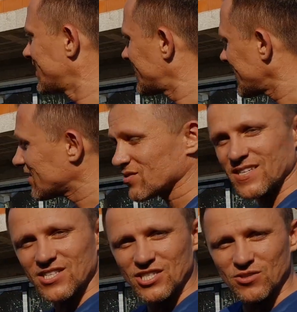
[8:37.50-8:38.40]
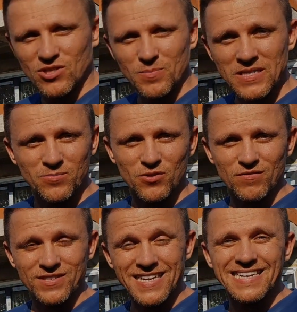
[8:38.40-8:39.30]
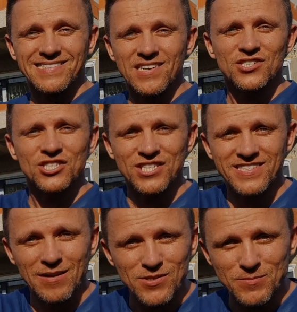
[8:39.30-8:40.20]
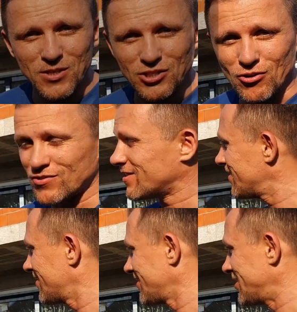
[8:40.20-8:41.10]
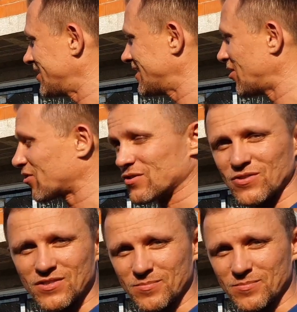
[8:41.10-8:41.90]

Często zdarza się, że plac budowy nie jest należycie zabezpieczony i ogrodzony,